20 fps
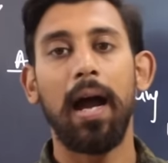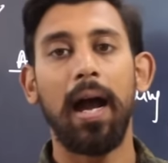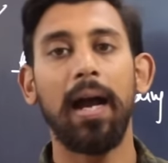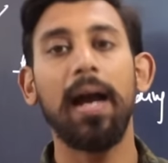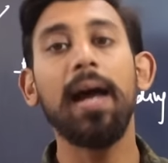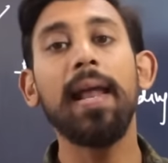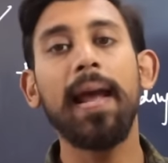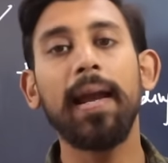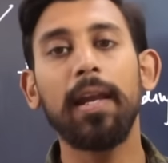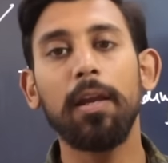
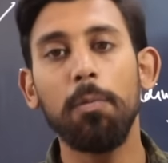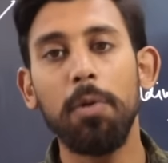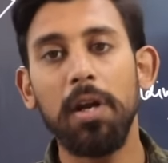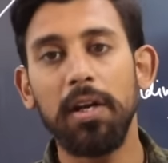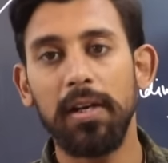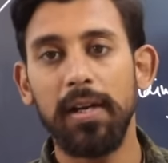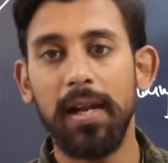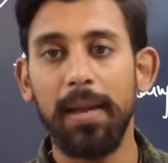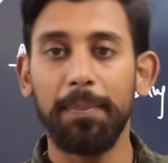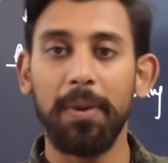अगर
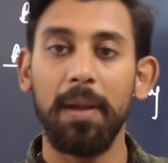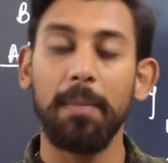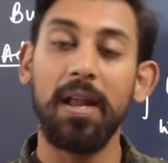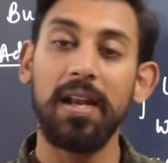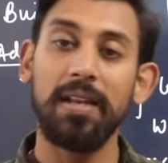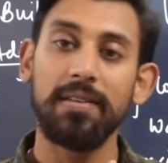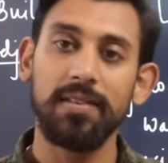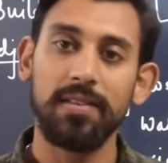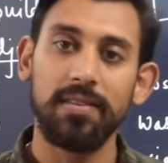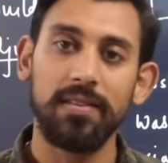एक्यूमुलेटेड डेप के
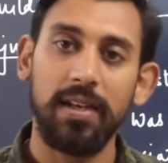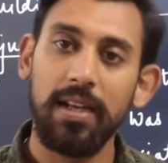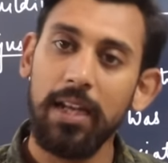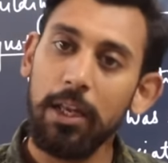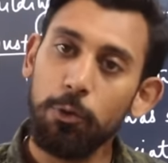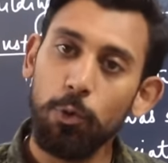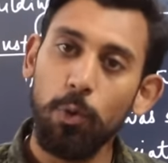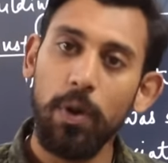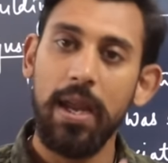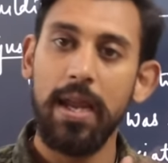बैलेंसेज नहीं है
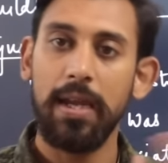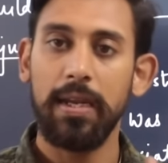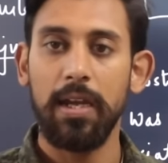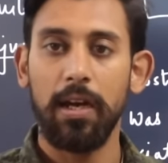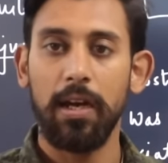तो एक ही